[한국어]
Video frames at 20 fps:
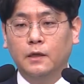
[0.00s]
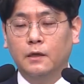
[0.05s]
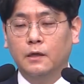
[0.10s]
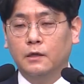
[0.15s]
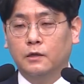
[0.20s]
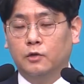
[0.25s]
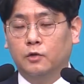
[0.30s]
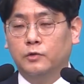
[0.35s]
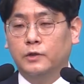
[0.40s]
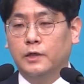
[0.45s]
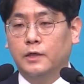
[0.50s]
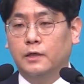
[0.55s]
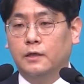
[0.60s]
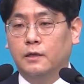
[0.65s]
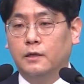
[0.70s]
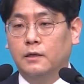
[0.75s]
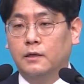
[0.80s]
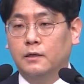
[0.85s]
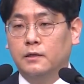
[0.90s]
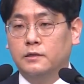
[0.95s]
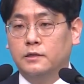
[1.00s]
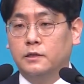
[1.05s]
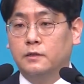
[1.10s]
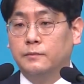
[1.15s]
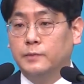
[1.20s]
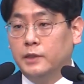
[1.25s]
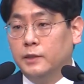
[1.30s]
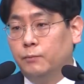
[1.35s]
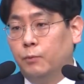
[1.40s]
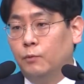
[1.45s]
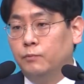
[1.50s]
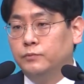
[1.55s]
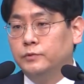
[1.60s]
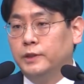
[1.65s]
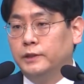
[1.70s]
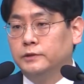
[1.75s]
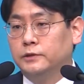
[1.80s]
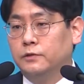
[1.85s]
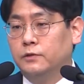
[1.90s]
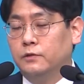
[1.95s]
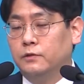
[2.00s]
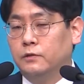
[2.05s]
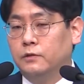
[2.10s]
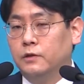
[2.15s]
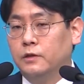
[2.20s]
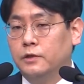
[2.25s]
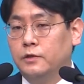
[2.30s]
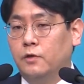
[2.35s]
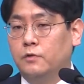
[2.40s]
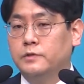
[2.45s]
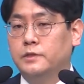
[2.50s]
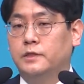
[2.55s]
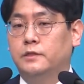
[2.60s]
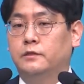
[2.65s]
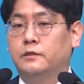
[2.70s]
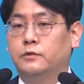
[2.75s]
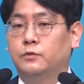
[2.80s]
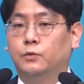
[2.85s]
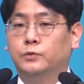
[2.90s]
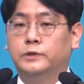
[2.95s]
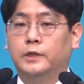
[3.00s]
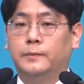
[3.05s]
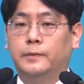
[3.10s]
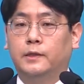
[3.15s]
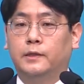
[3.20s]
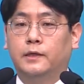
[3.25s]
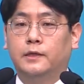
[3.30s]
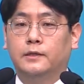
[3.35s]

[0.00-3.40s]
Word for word: 그런데 지금 이 본문에서 형제들은 요셉에게